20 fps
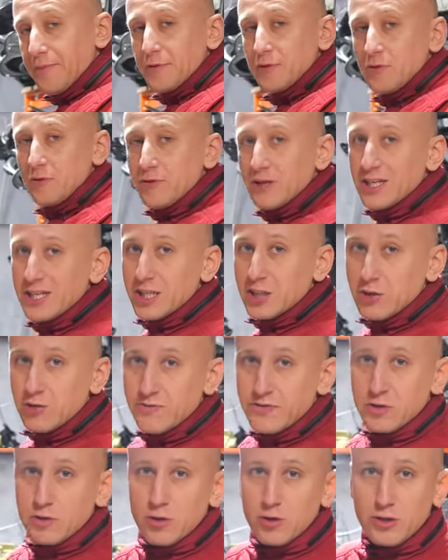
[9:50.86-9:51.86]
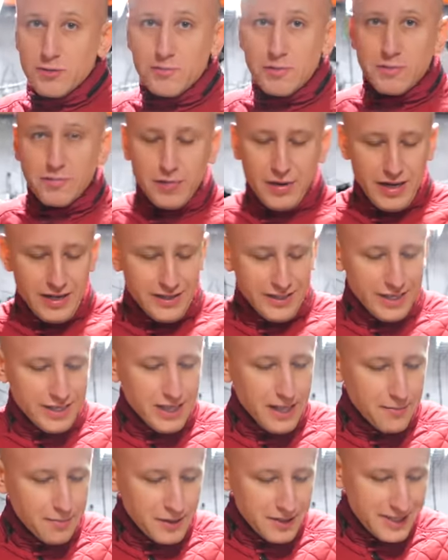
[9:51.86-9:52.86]
клапанную крышку встроен мембранный
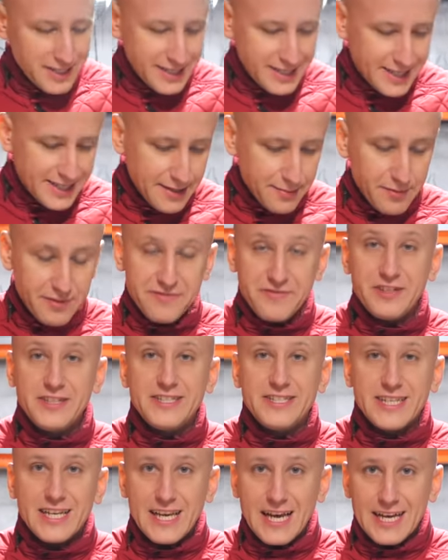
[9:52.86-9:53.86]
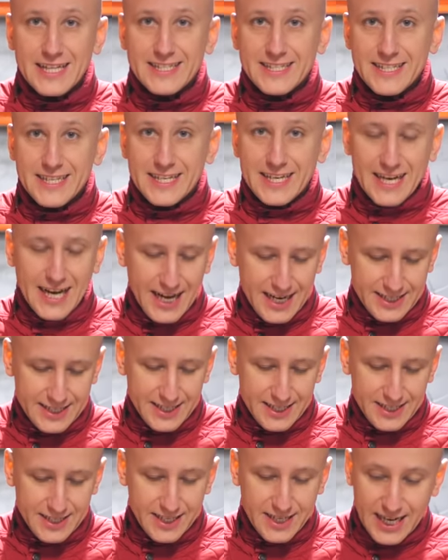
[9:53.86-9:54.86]
клапан системы вентиляции
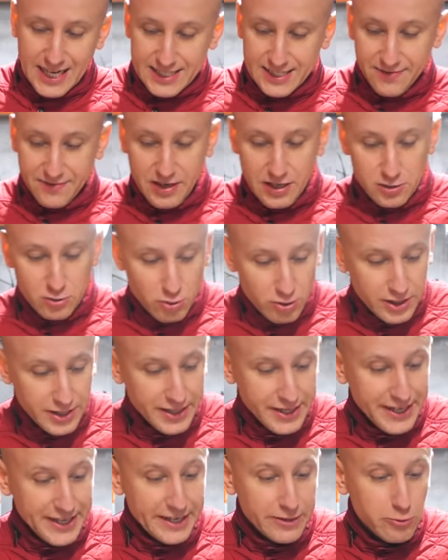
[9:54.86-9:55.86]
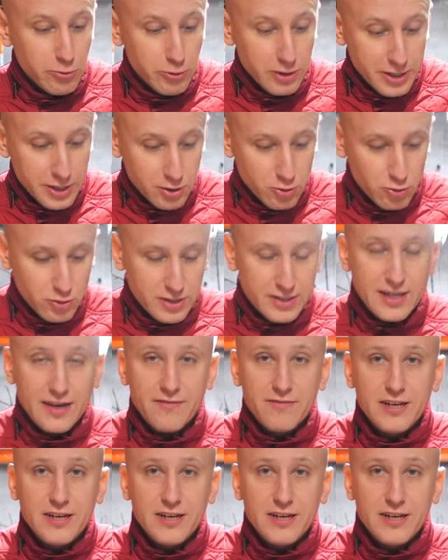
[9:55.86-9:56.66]
картерных газов, которые регулируют